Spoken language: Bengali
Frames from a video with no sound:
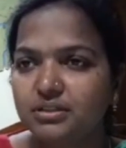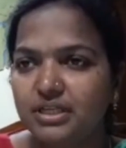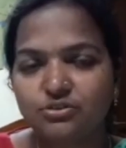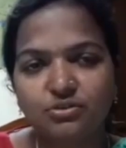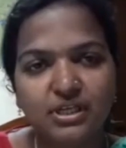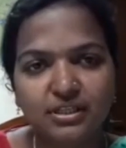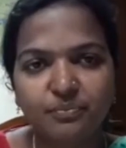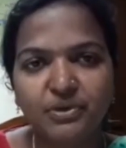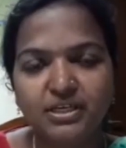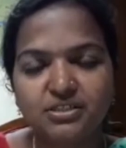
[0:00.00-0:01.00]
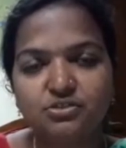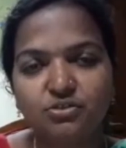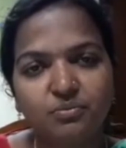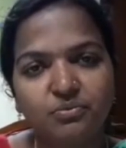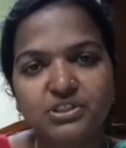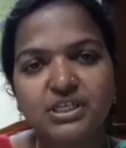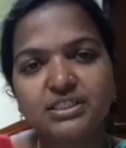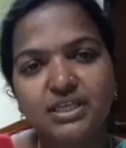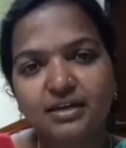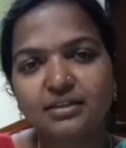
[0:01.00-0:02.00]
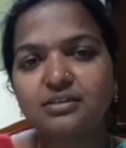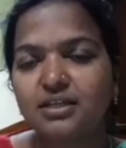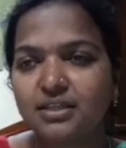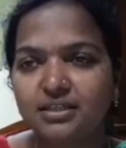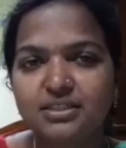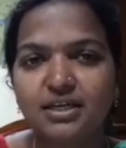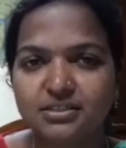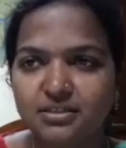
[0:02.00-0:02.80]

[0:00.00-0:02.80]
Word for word: স্বাস্থ্যর সাথে পিএইচি জল পড়ে যাচ্ছে আর তার সাথে আছে